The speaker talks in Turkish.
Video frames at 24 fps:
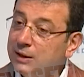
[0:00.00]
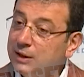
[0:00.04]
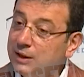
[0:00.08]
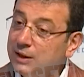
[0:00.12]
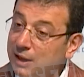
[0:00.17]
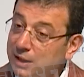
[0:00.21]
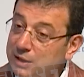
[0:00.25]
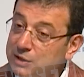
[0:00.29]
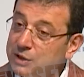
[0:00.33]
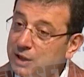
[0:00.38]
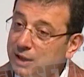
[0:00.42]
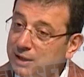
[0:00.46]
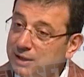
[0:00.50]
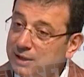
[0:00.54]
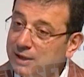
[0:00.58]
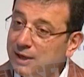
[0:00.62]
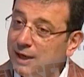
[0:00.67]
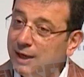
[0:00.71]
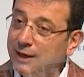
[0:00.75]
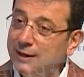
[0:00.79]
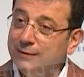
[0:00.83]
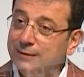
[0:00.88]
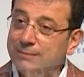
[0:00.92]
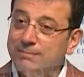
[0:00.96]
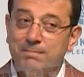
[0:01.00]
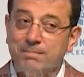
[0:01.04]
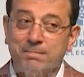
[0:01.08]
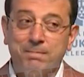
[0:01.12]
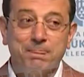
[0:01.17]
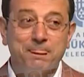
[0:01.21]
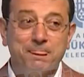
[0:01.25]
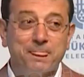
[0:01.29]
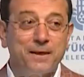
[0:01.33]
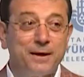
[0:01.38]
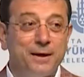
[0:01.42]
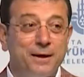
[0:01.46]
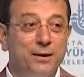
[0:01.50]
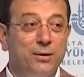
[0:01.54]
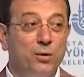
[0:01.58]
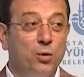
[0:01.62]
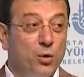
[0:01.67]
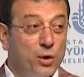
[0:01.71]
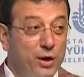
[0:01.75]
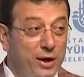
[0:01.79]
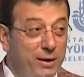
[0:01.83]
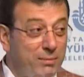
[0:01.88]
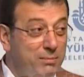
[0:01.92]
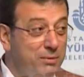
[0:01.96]
gerçekten e,
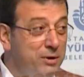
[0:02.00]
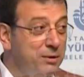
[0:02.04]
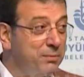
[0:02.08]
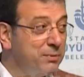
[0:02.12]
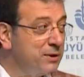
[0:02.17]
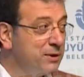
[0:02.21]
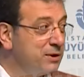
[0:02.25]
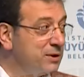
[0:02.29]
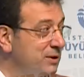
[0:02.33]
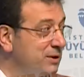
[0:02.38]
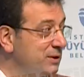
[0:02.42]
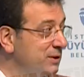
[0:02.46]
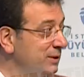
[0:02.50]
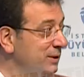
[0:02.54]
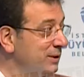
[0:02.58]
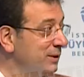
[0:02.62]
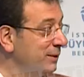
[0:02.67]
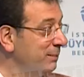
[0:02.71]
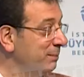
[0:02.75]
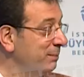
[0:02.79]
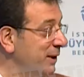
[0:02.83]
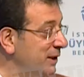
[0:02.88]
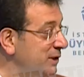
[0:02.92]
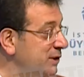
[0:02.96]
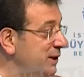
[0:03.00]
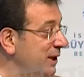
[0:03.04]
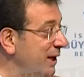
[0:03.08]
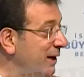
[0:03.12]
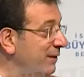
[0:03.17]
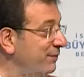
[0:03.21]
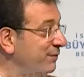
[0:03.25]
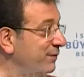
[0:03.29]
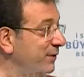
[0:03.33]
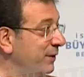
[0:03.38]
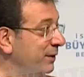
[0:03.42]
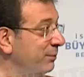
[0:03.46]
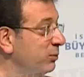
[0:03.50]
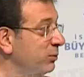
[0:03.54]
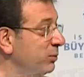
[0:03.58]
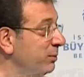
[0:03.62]
önemli bir e, mesafe.